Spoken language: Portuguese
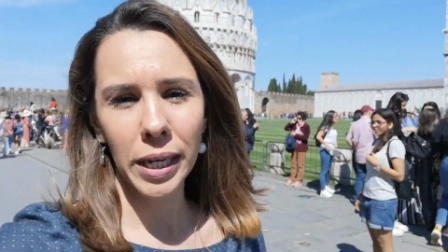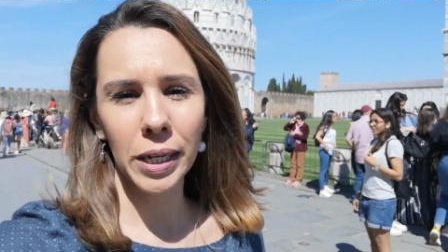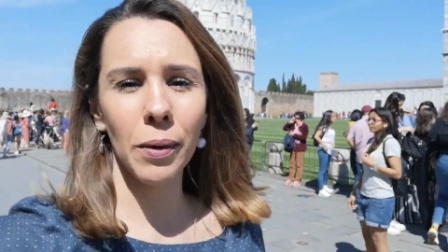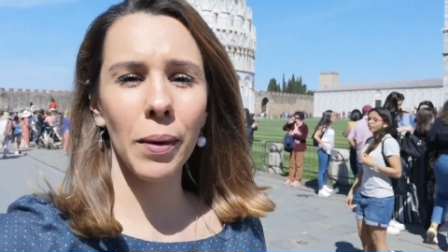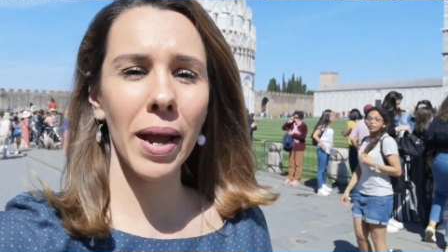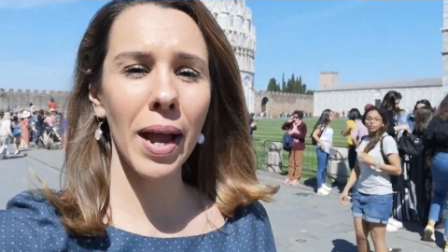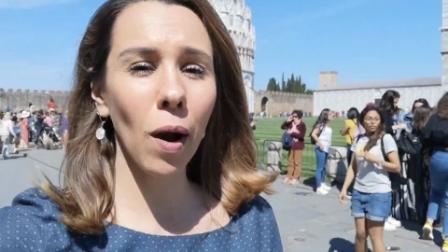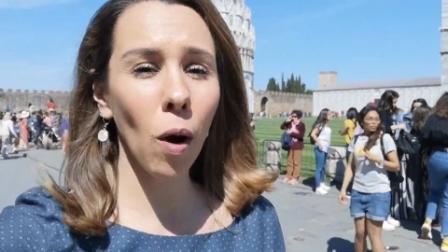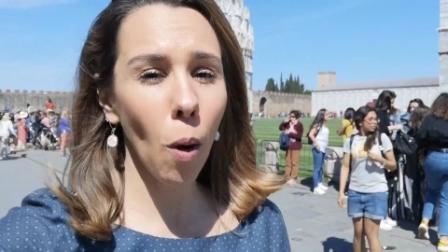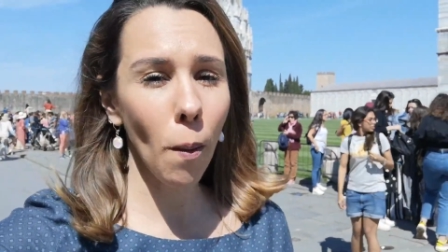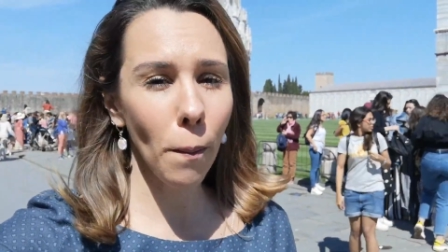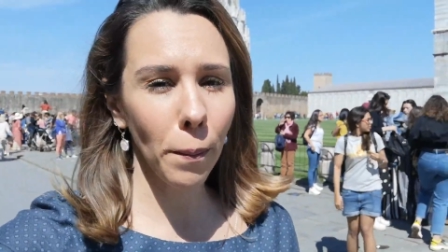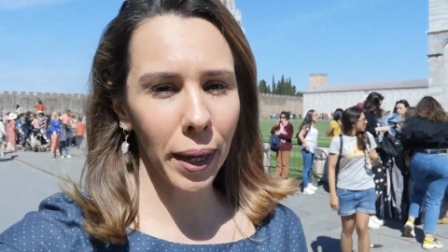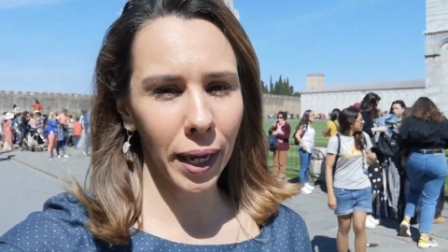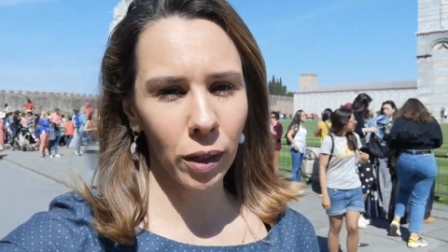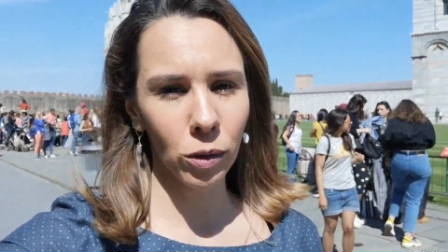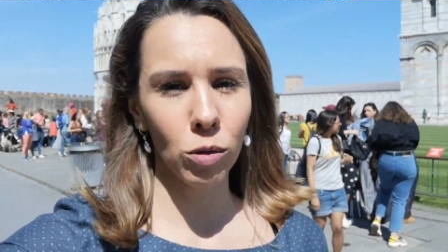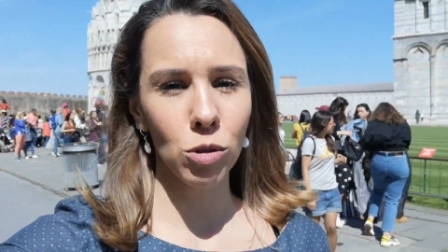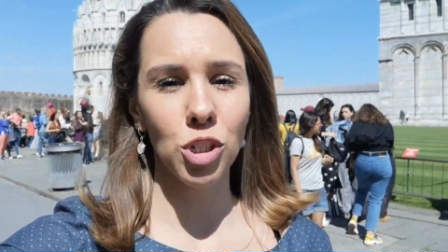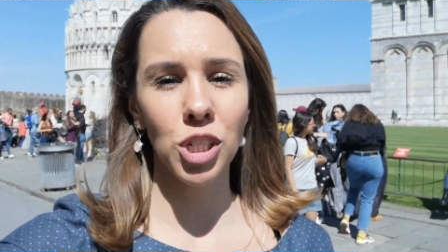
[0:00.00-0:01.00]
Eu
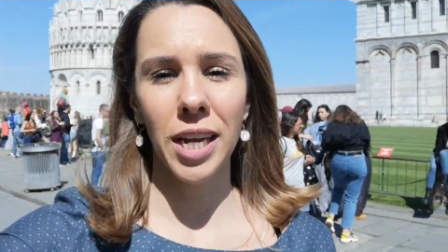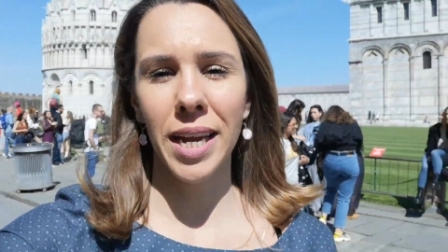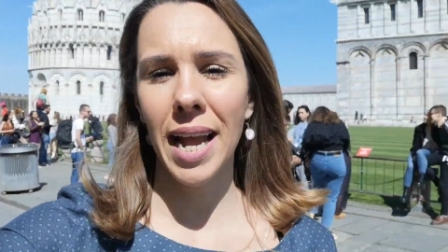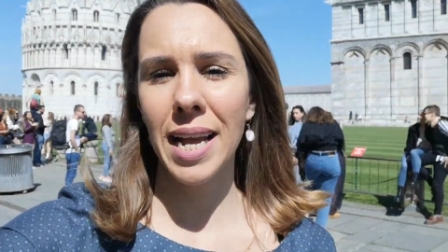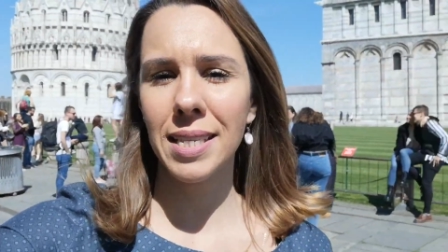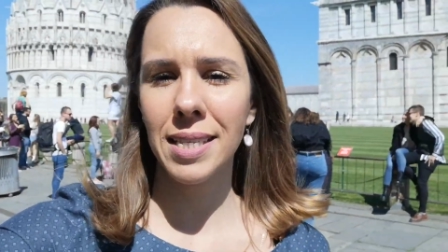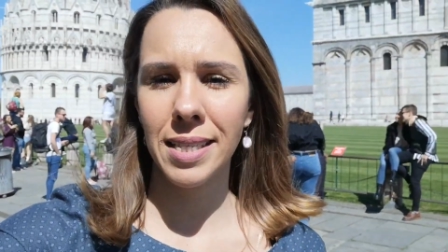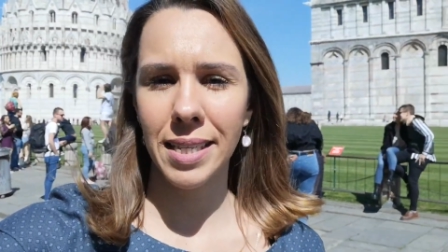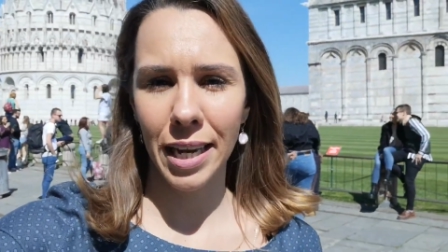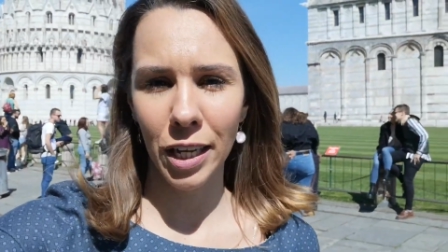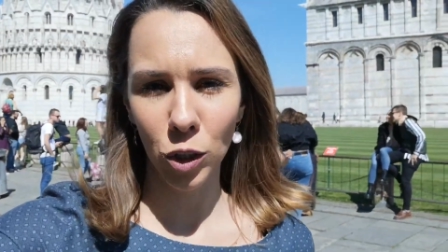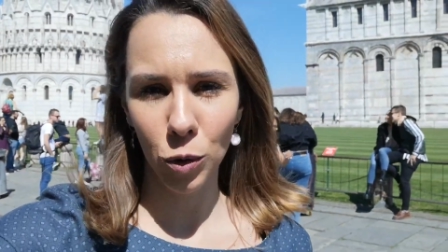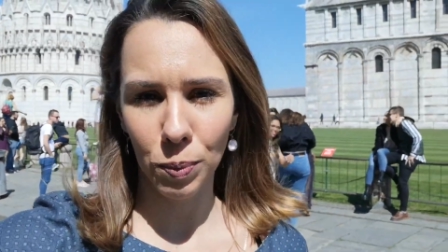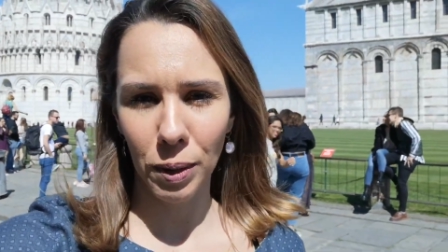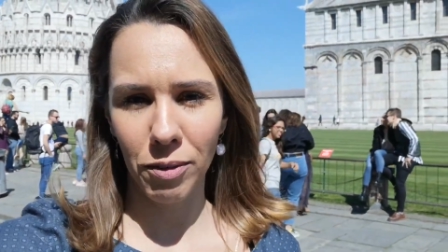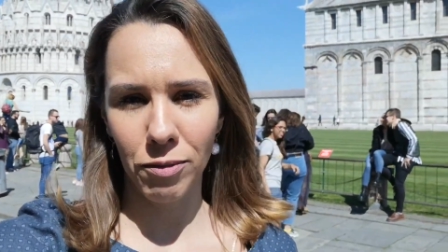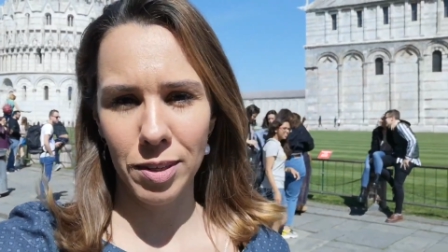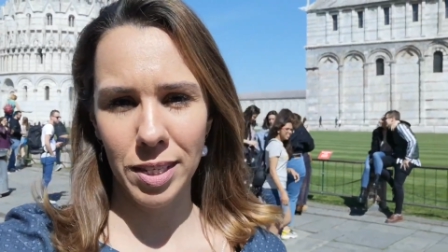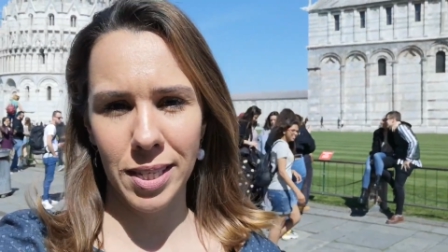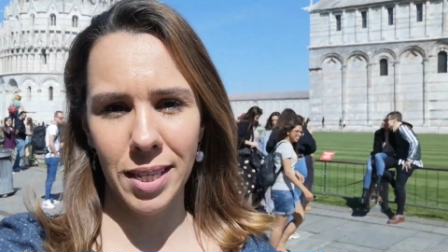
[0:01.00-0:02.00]
recomendo chegar cedo
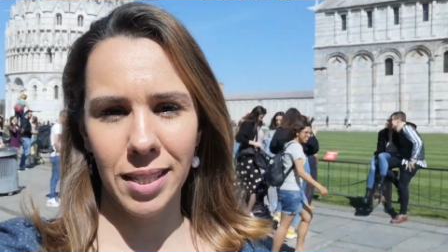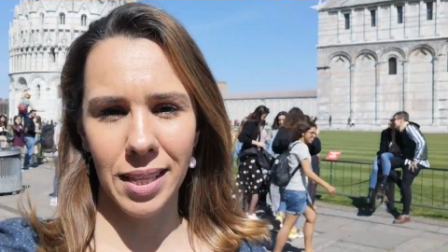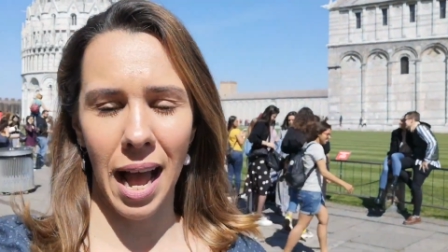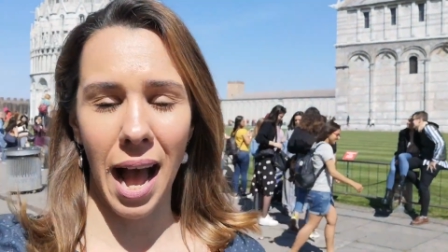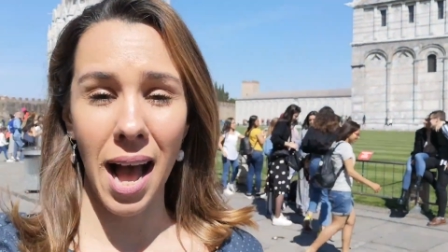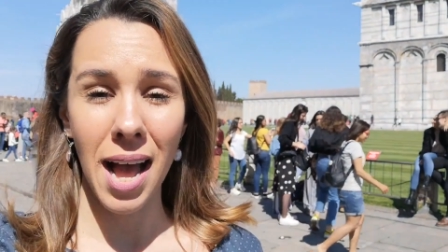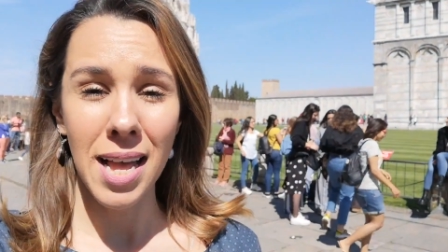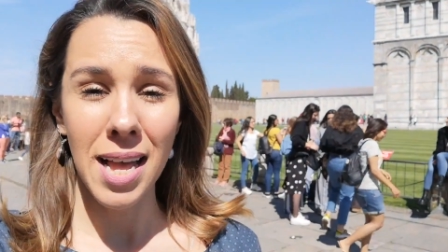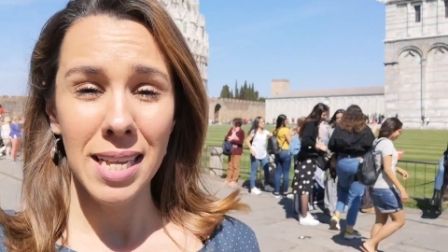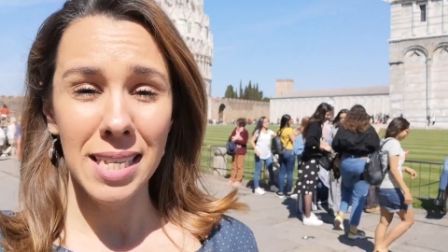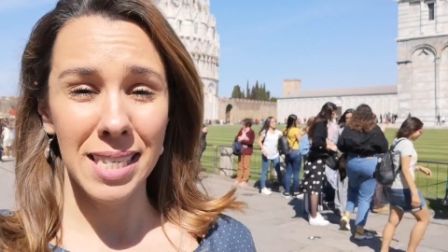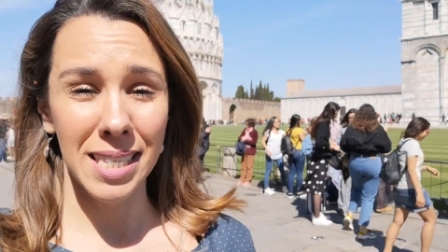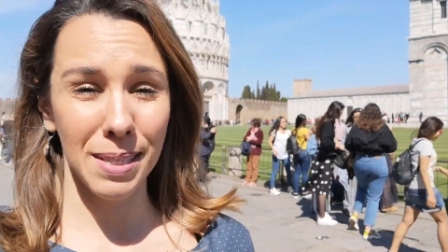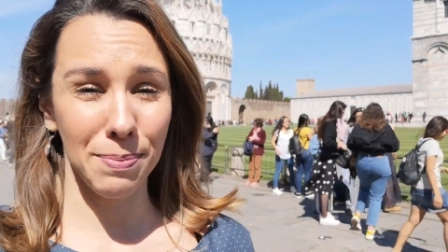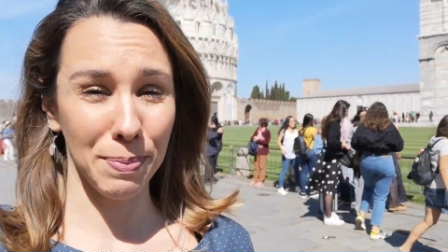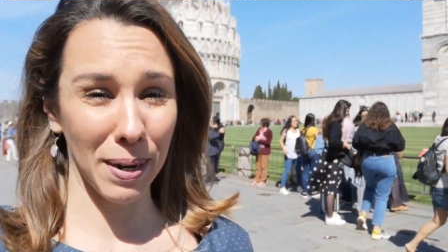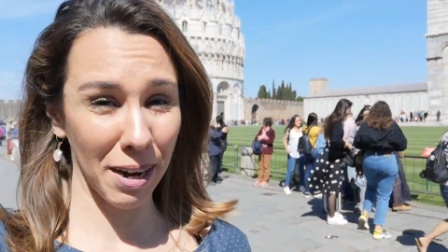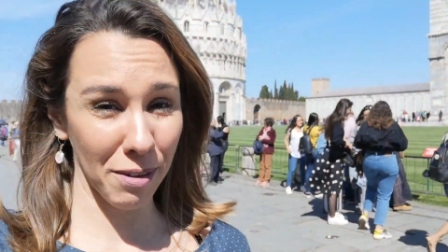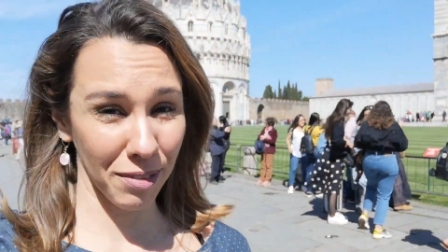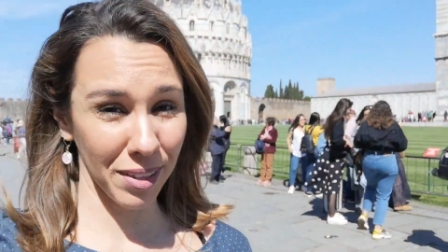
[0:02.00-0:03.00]
para visitar,
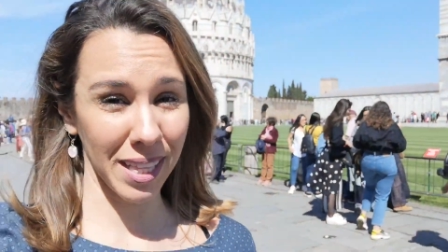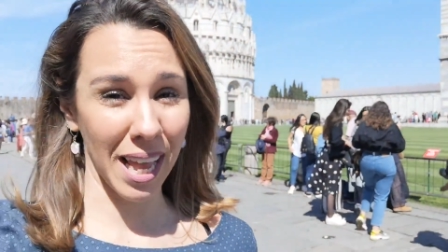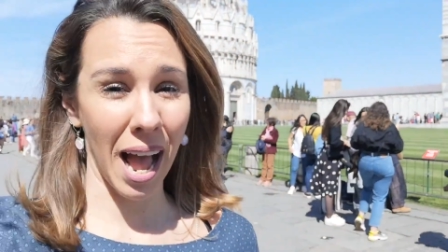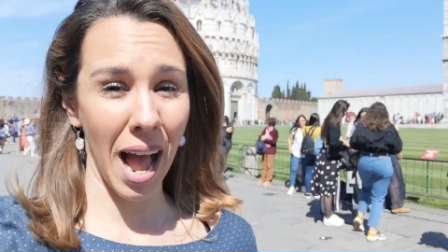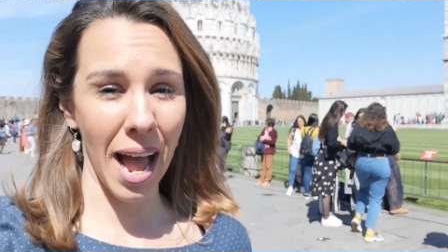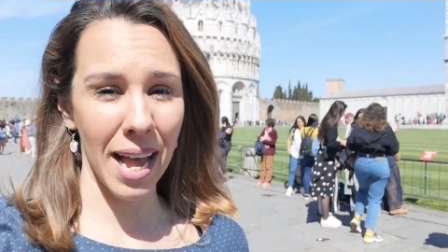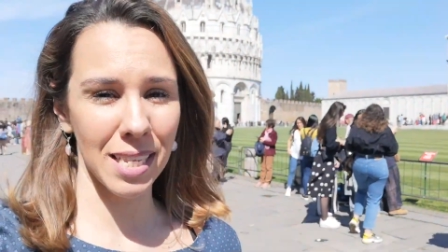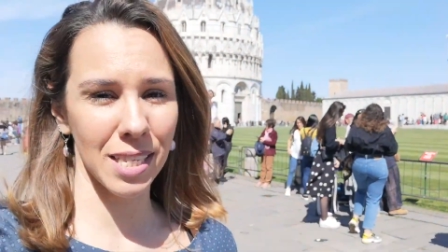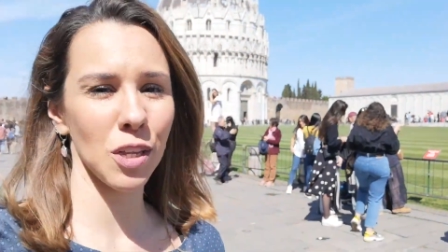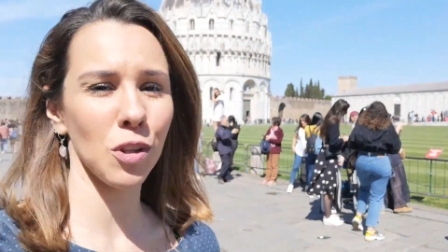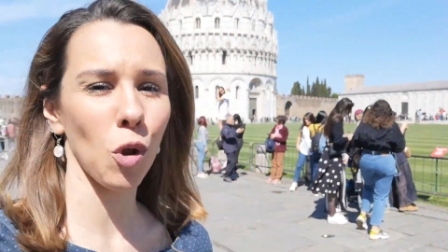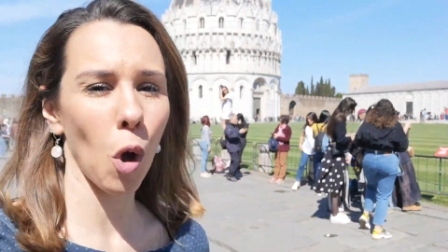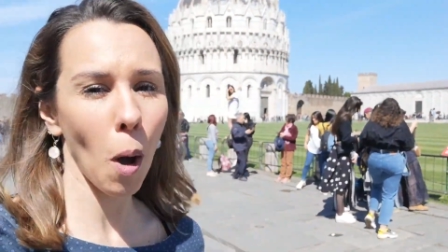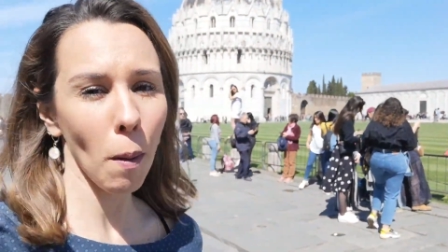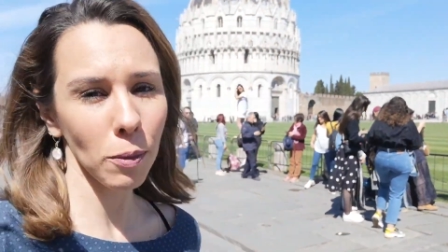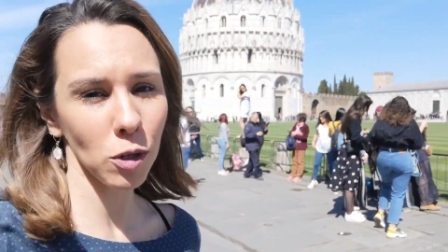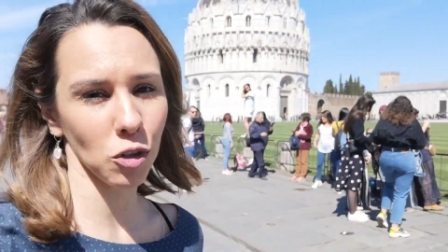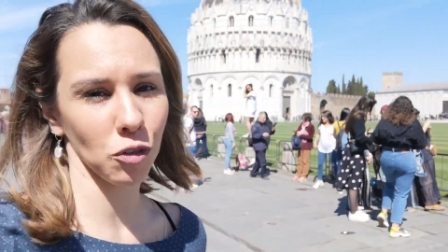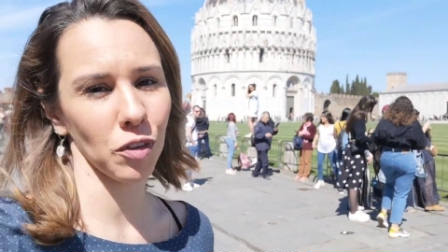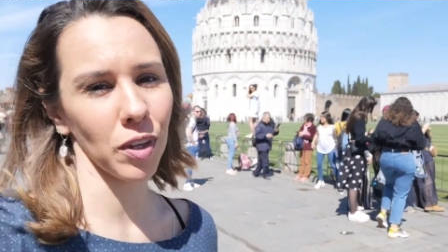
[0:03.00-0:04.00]
para evitar as
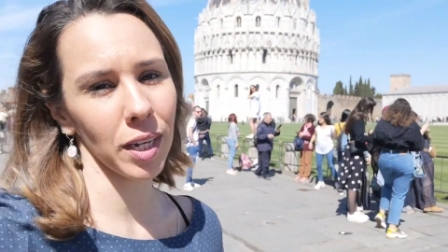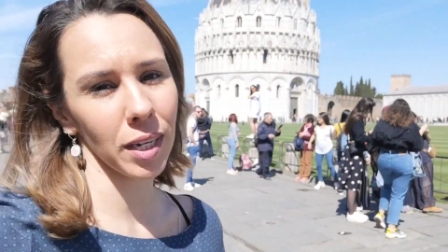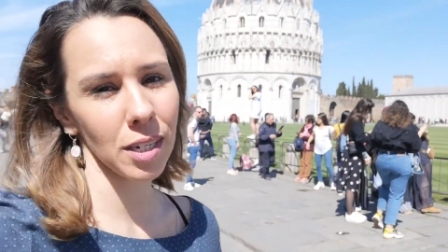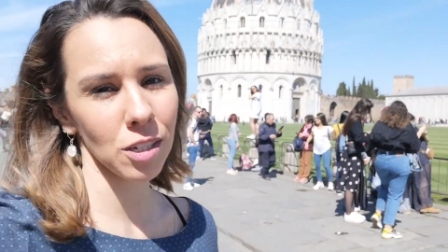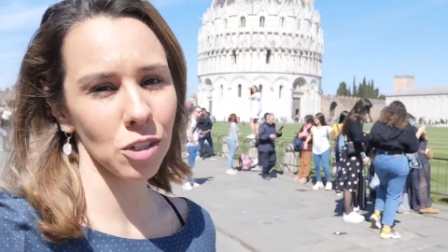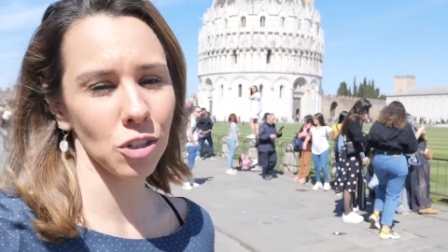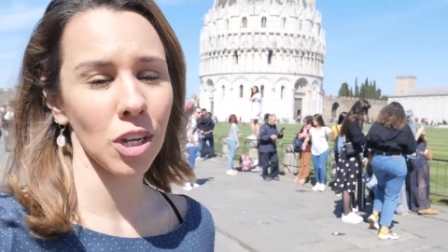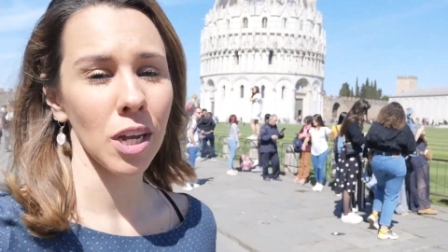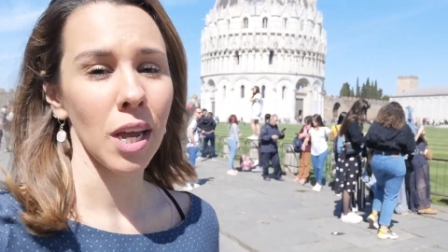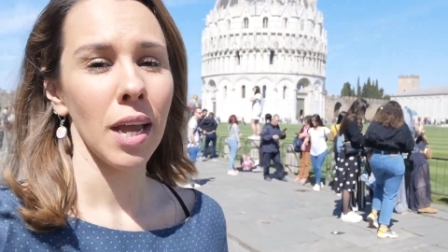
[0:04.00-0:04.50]
enormes filas